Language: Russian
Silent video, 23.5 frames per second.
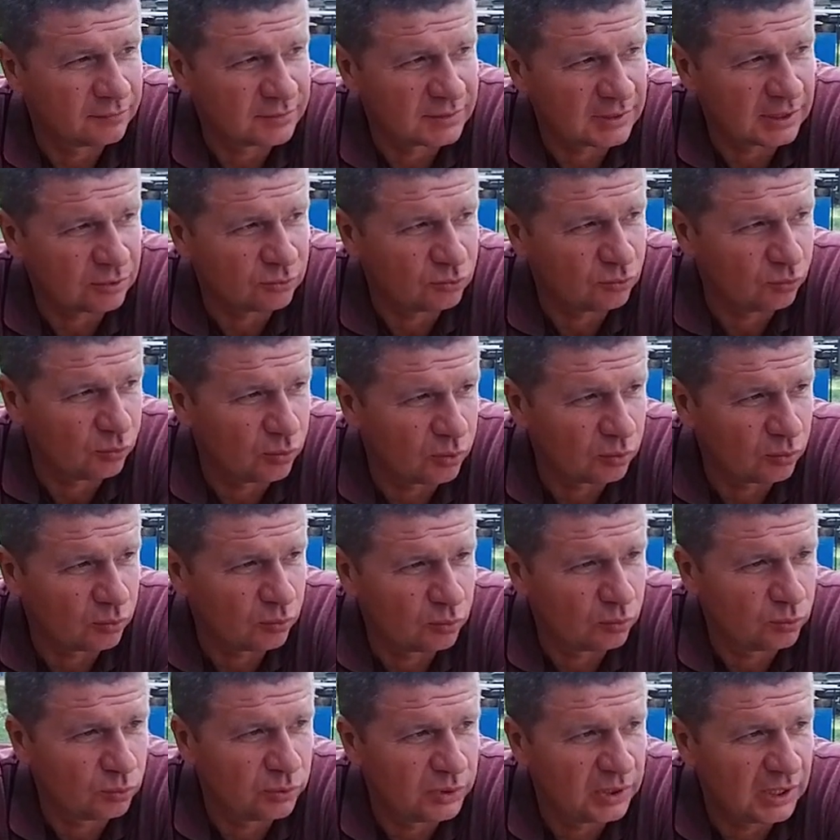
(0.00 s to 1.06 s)
в
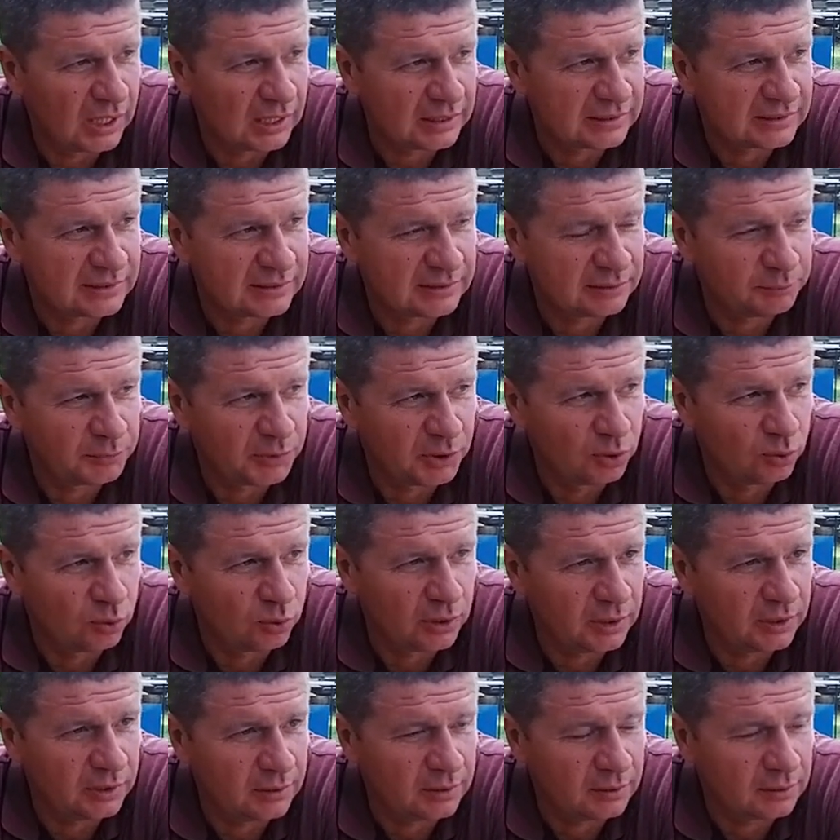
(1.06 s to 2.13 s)
затоку, я с
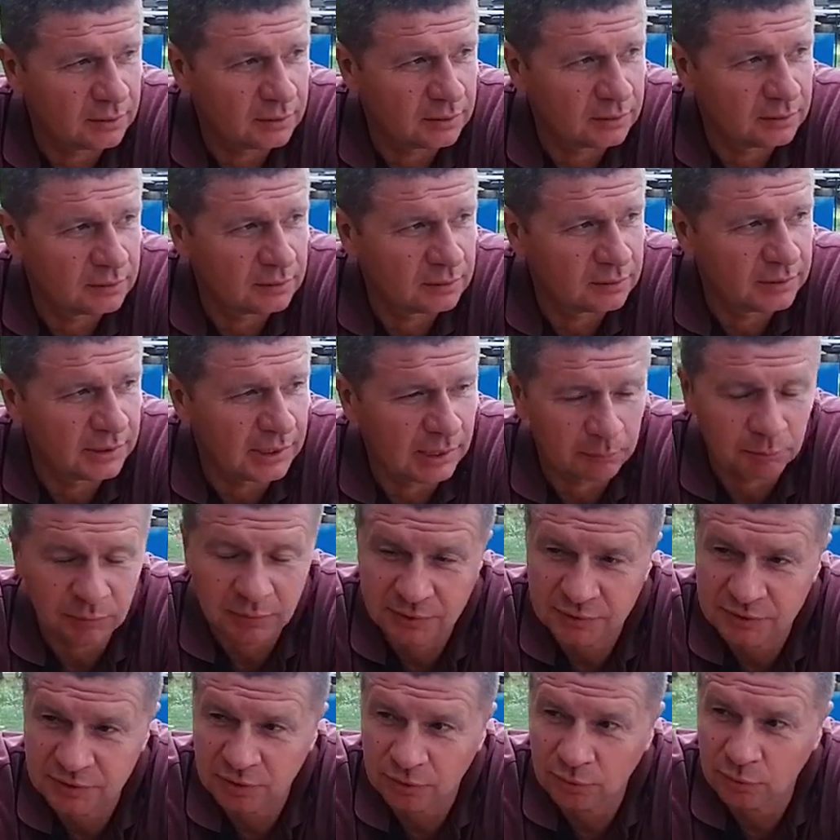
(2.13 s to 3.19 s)
семьей, э, я
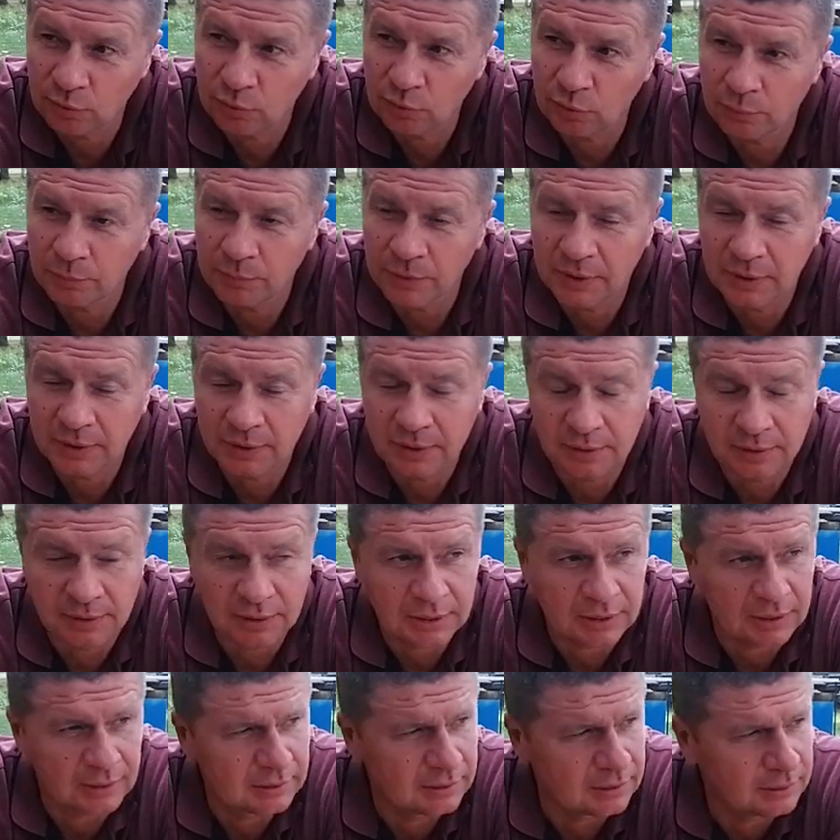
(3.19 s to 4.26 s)
был за рулем и
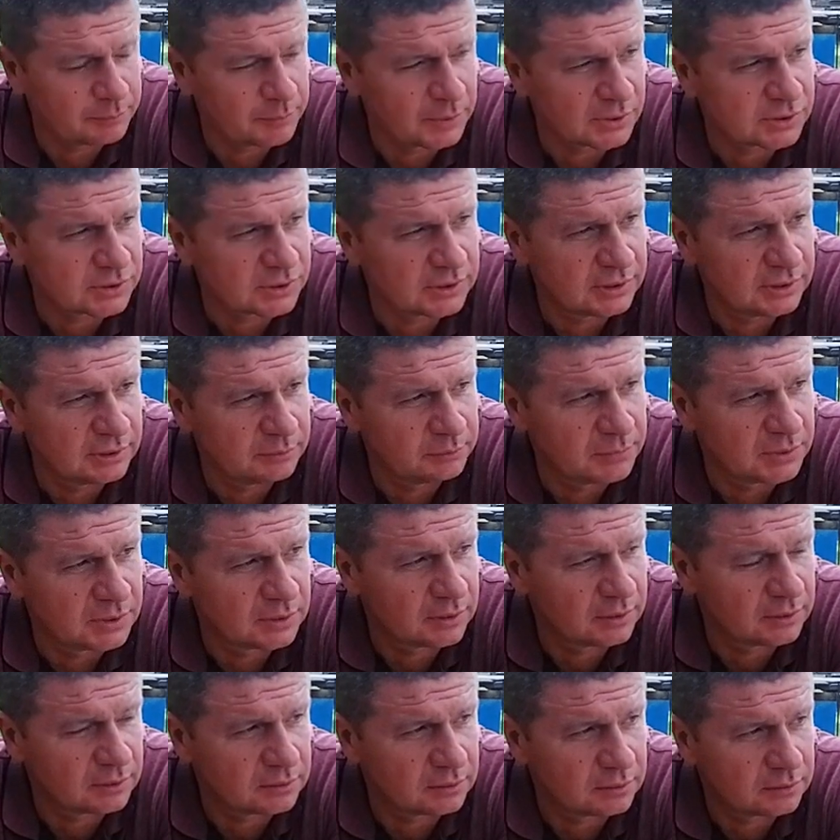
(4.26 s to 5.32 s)
ехали на машине
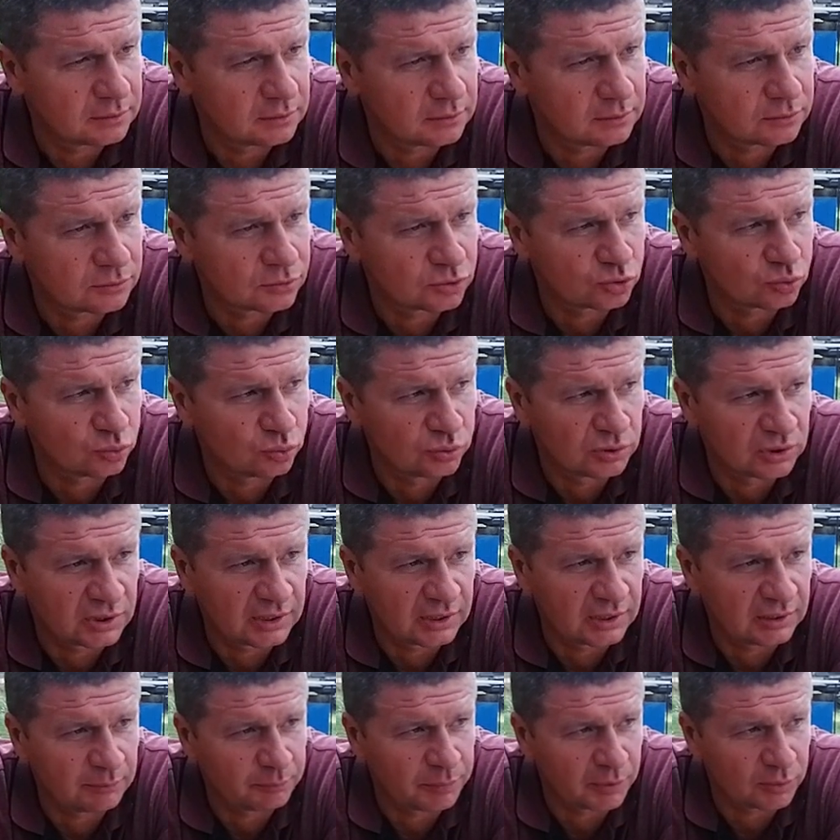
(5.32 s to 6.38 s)
мы
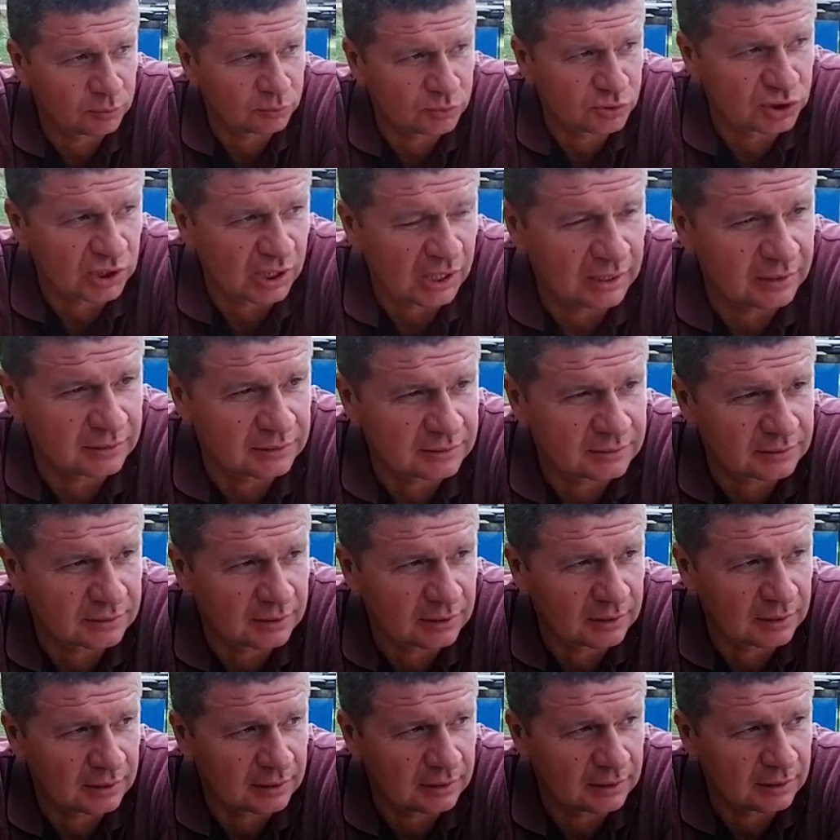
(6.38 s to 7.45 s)
сутки,
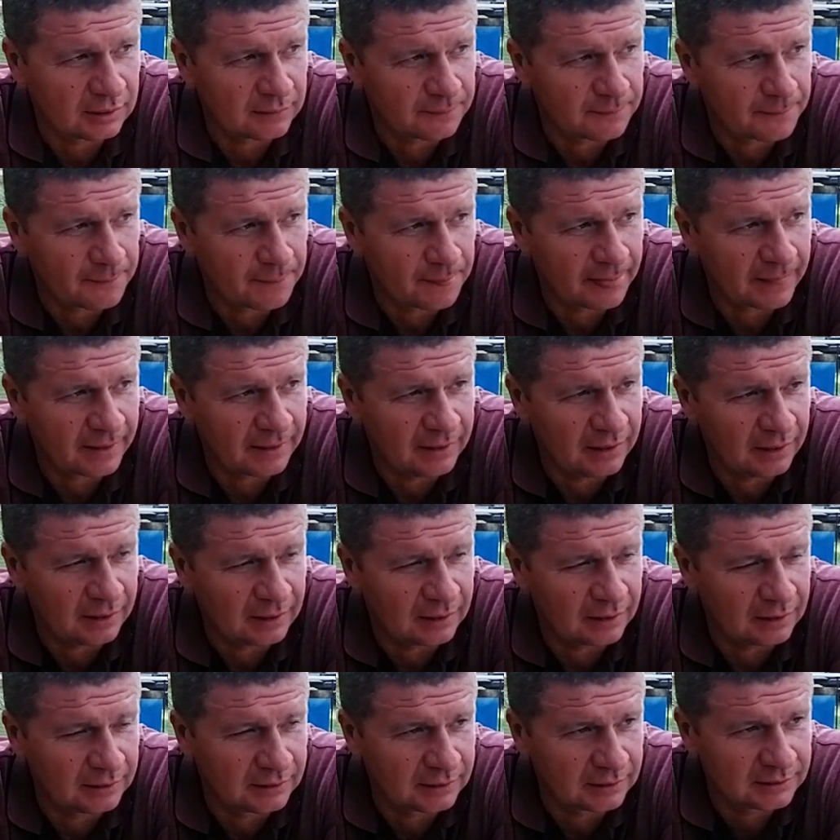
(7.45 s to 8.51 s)
получается,
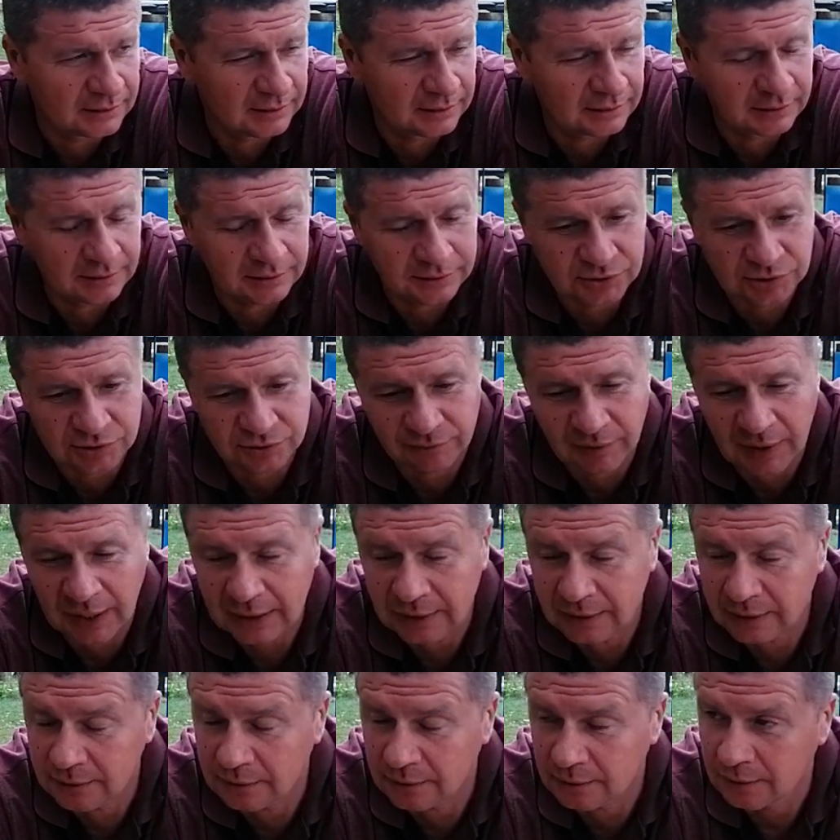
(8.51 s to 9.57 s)
ехали, нигде не
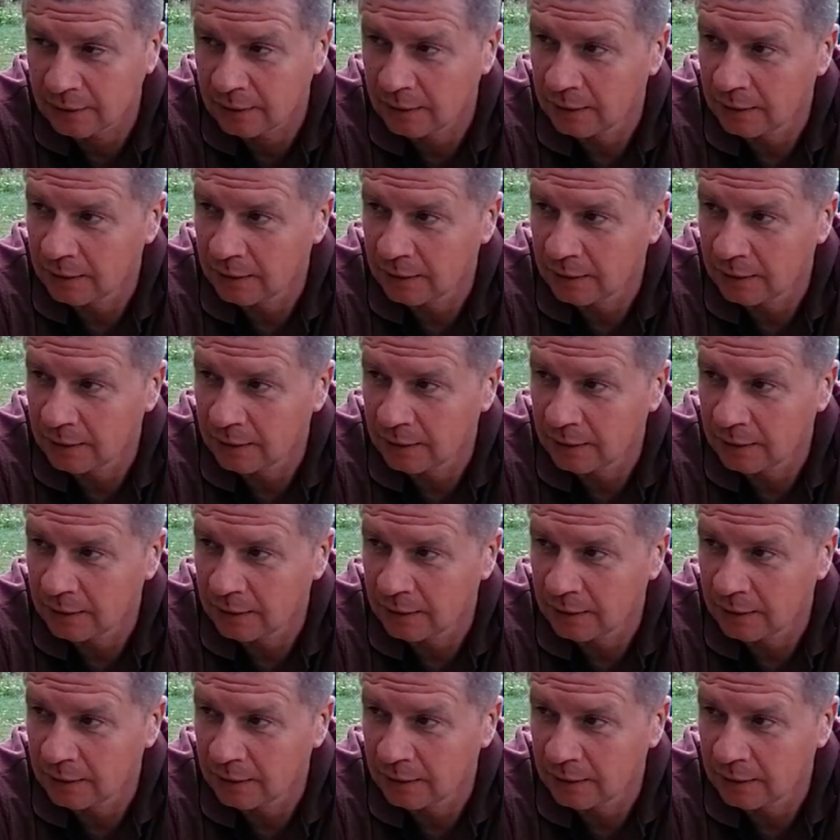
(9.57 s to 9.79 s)
ночевали,